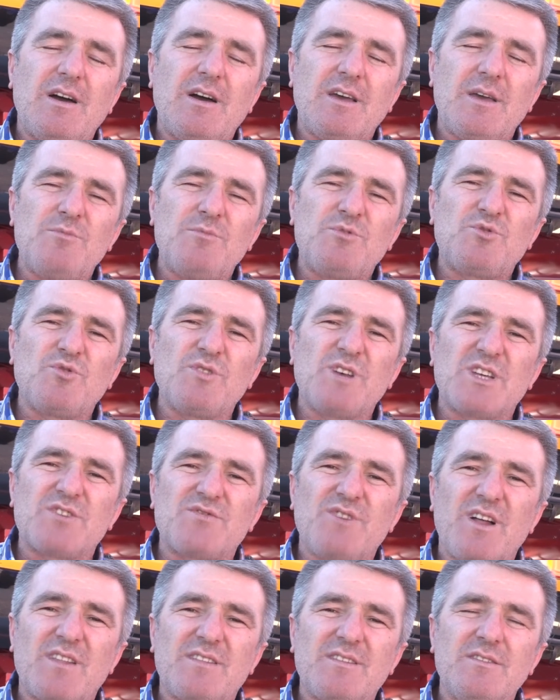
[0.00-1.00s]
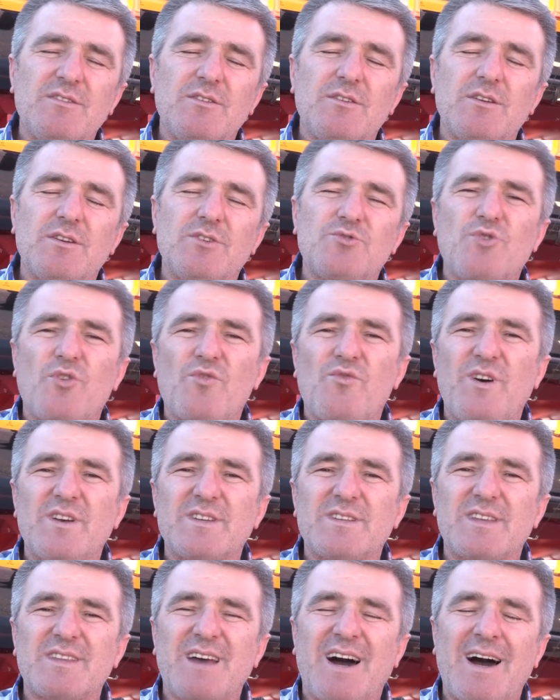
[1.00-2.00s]
emisyon asfaltın e, çok
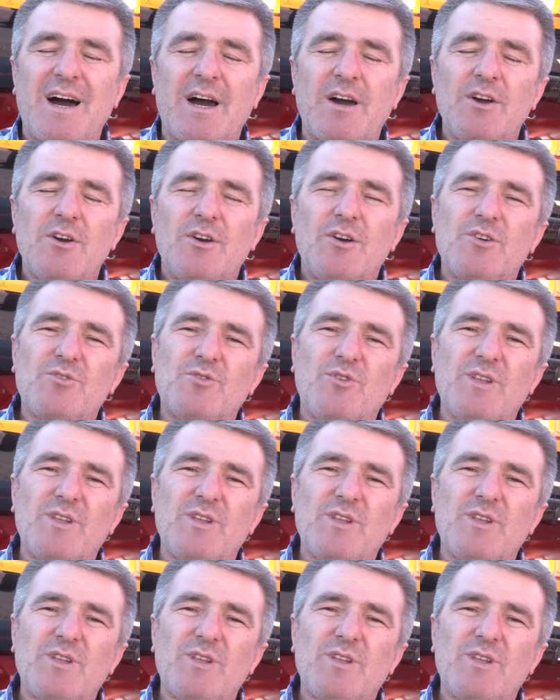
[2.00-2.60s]
fazla daha e,